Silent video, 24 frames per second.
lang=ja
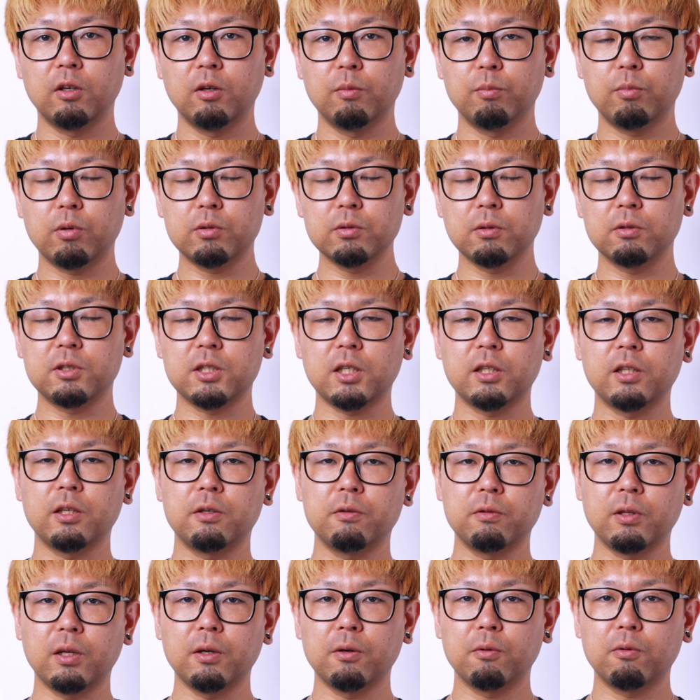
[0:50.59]
僕の
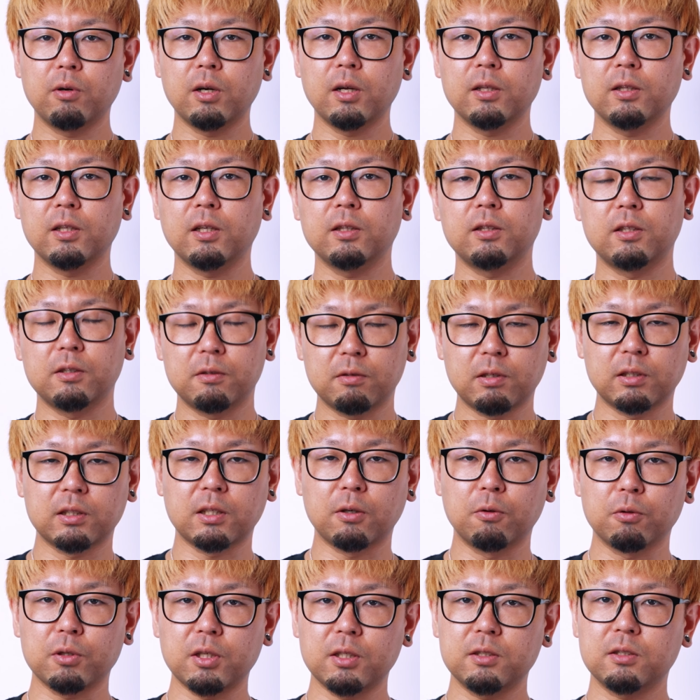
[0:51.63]
チャンネルをね、ご覧になってる方
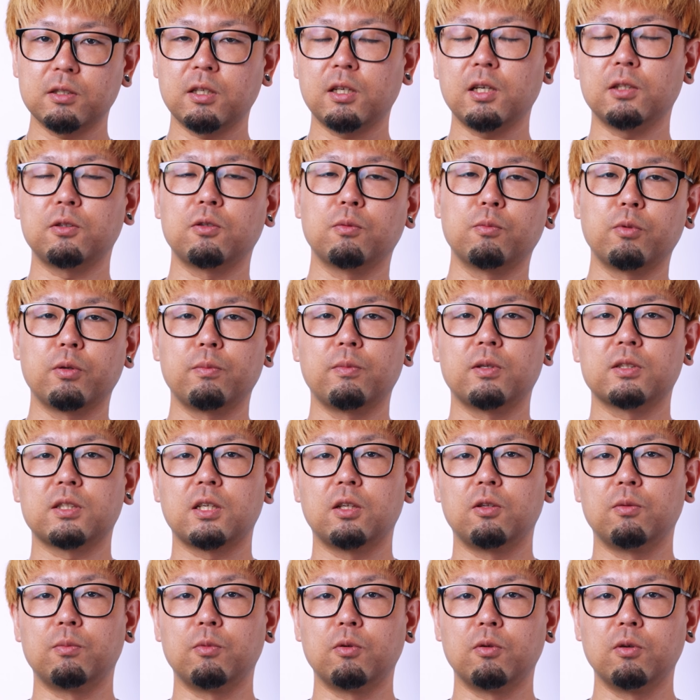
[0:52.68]
はお気づきかと思います
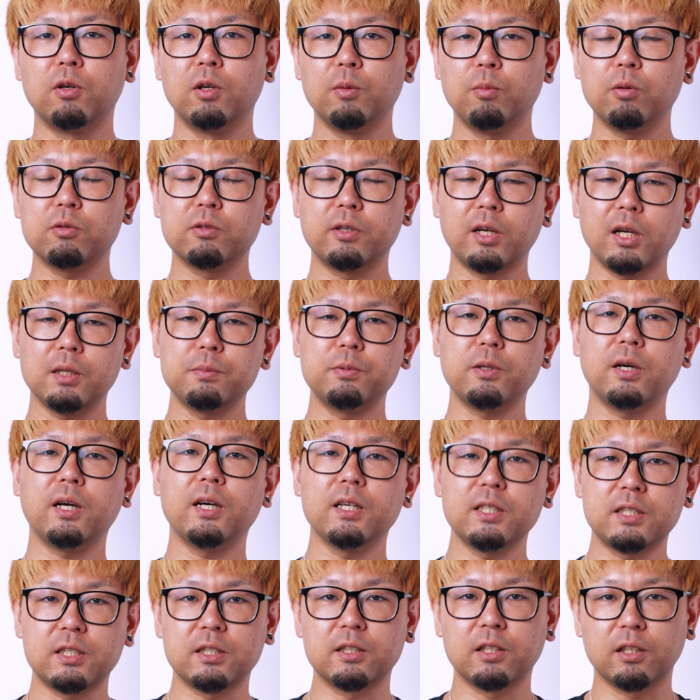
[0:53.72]
けども、僕ライブ
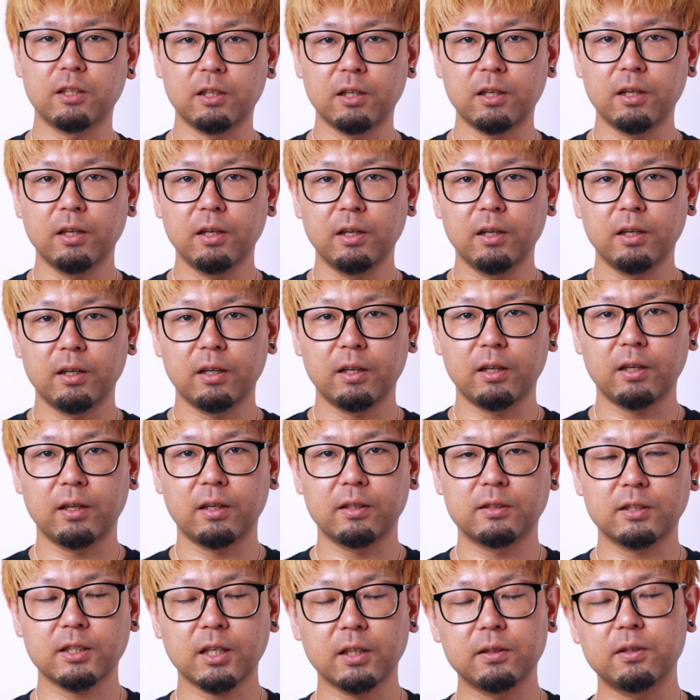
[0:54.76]
配信でね、
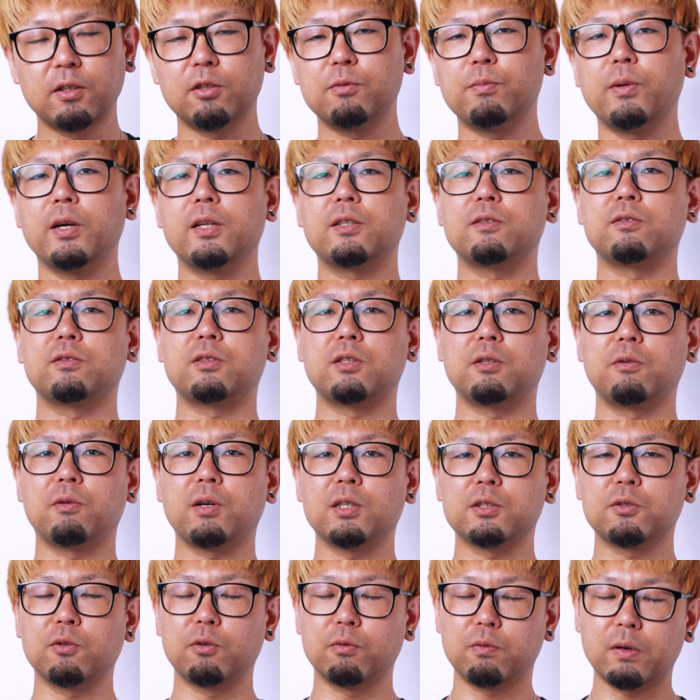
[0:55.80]
えー、使ってるマイクっていうの
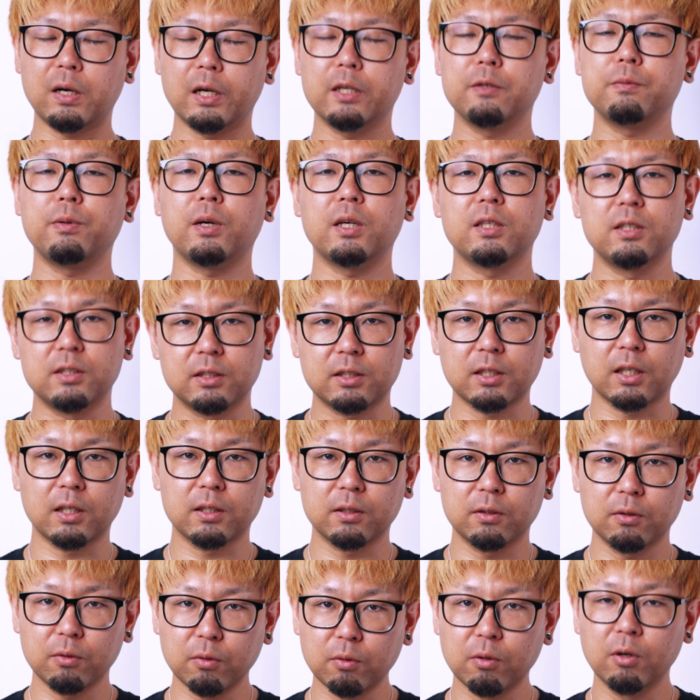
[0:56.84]
が、そのファイファインさ
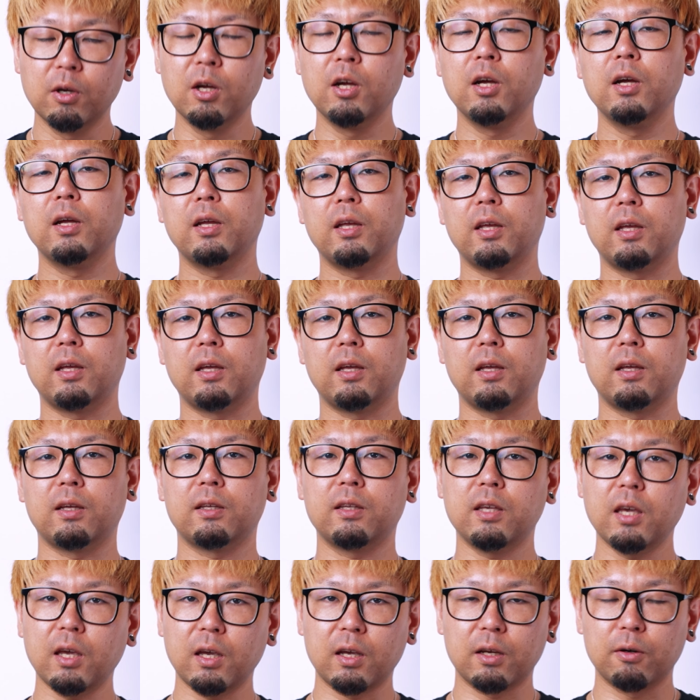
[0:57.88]
んの、
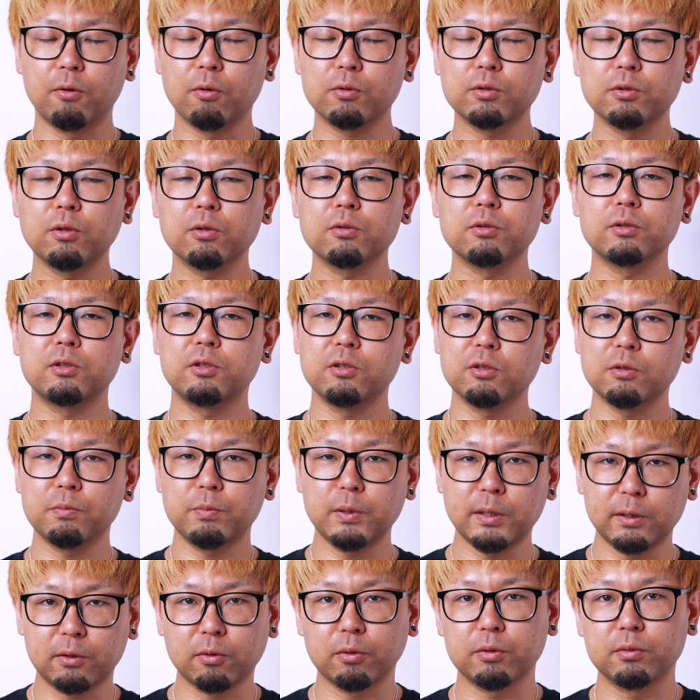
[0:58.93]
えー、
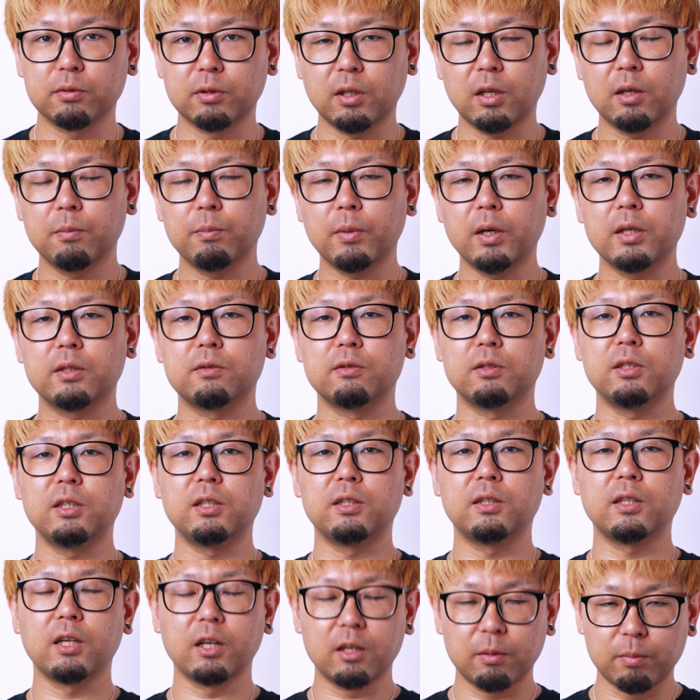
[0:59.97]
K669B というね、マイク
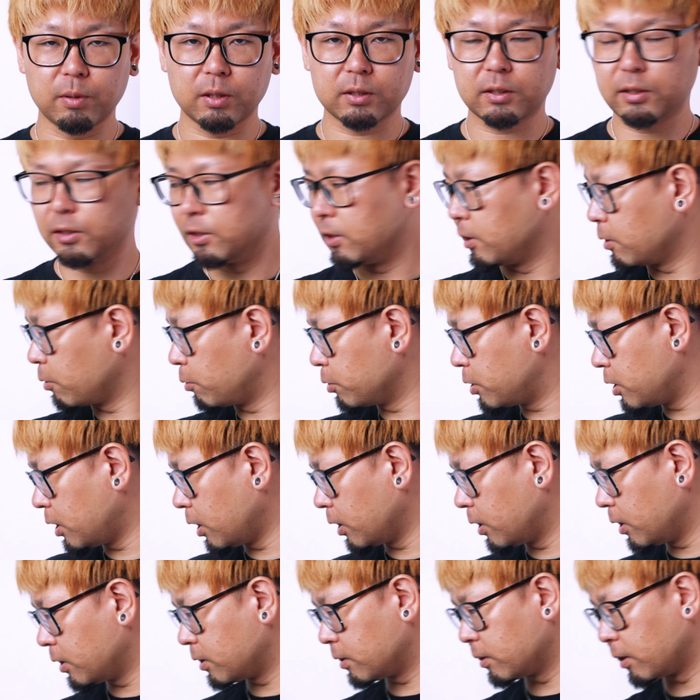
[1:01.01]
になります。こち
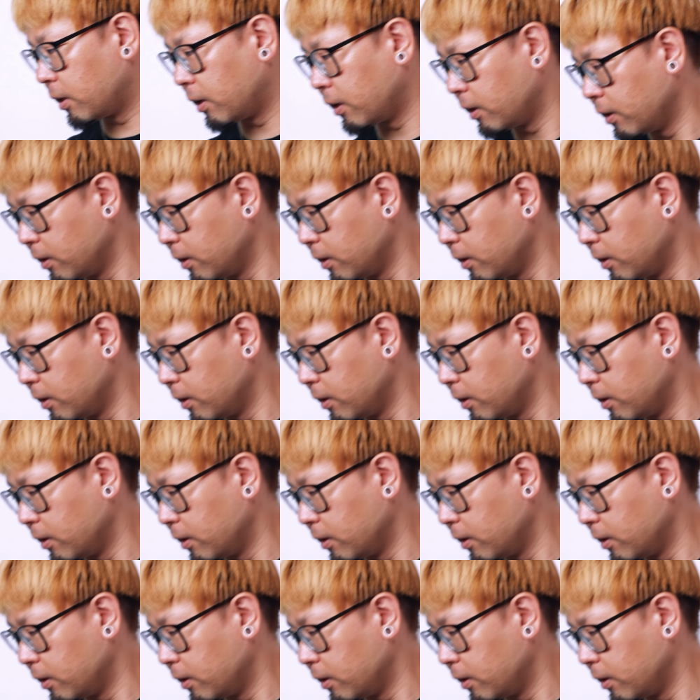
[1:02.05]
らですね。